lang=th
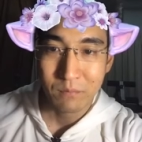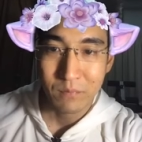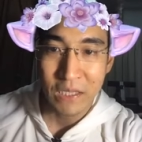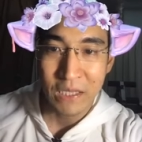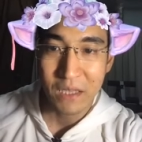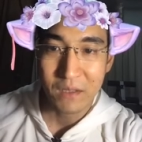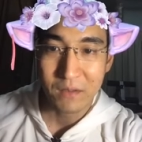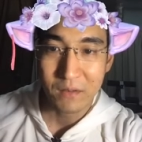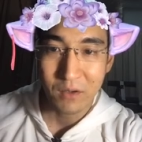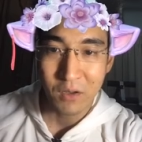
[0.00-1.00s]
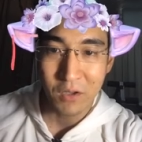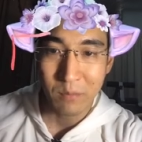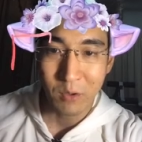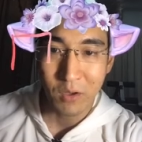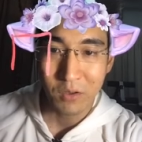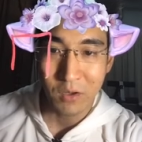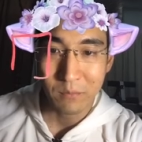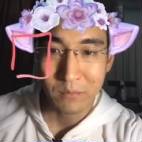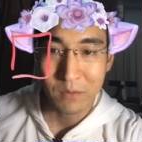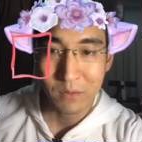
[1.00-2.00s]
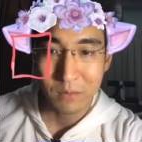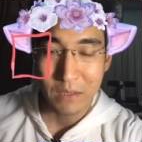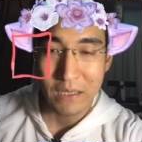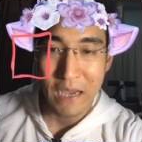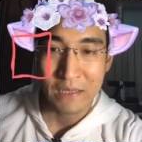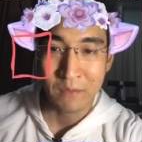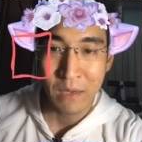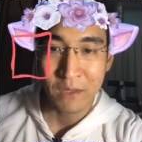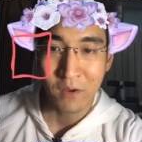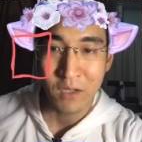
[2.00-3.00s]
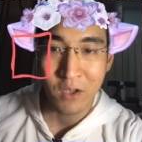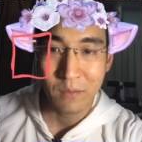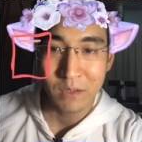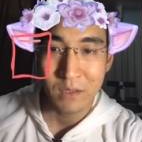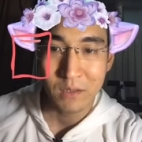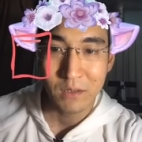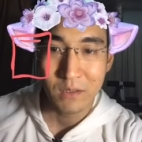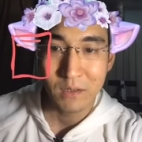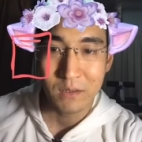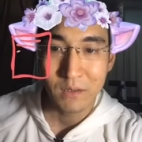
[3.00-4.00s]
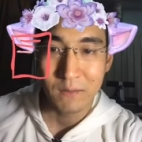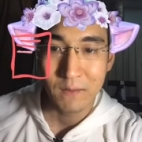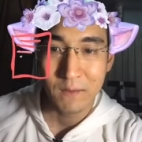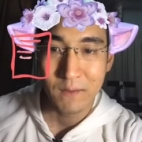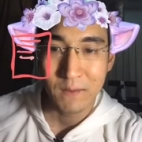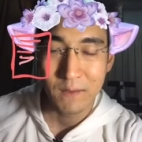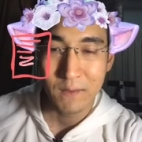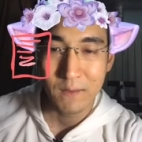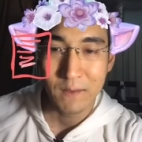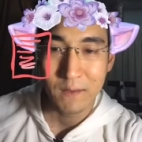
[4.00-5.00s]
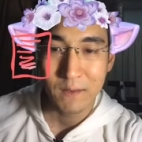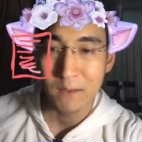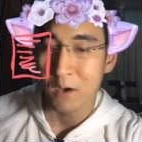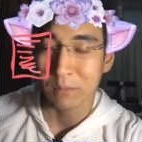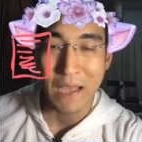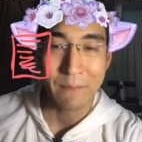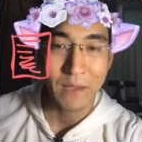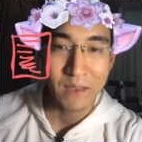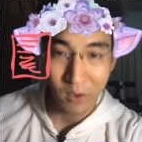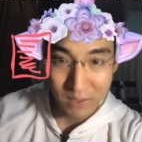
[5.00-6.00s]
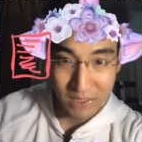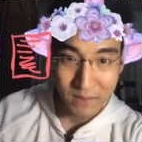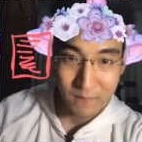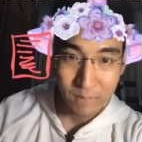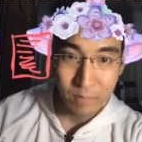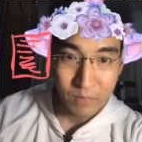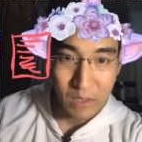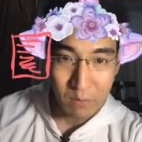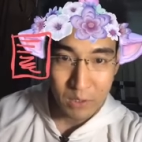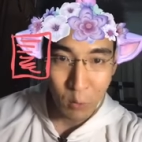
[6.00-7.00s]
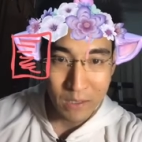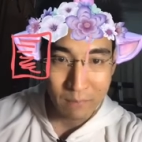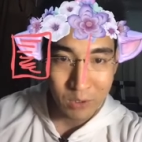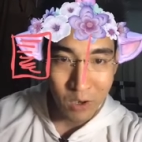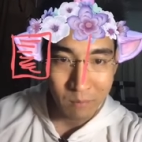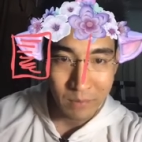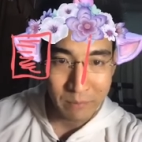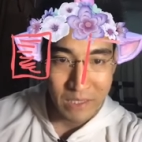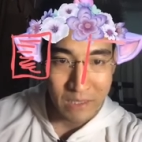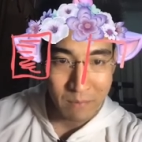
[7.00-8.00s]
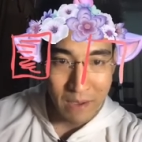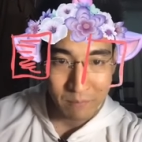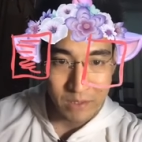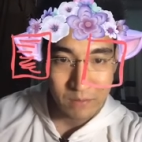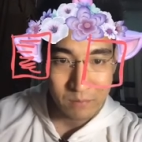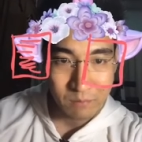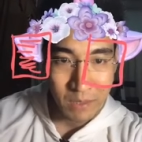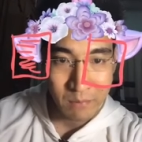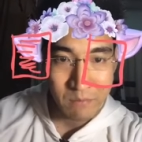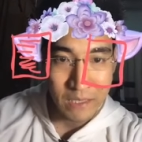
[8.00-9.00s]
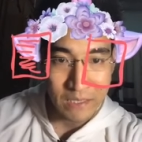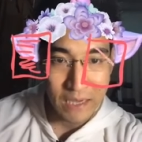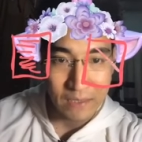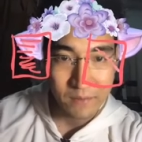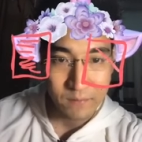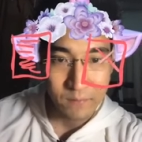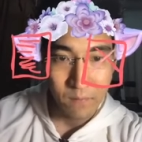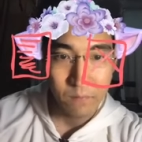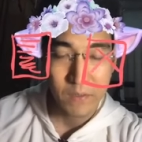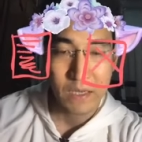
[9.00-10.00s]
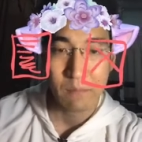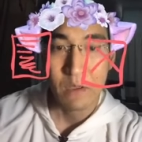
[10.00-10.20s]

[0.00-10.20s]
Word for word: นี้ข้อสอบข้อสอบกระดาษหนึ่งมาน้องก็ตอบตืดตืดตืดตืดตืดตืดตอบตามที่น้องคิด แต่ว่าทงคำตอบมันเป็นอีกแบบหนึ่งมันไม่เหมือนกันนะครับ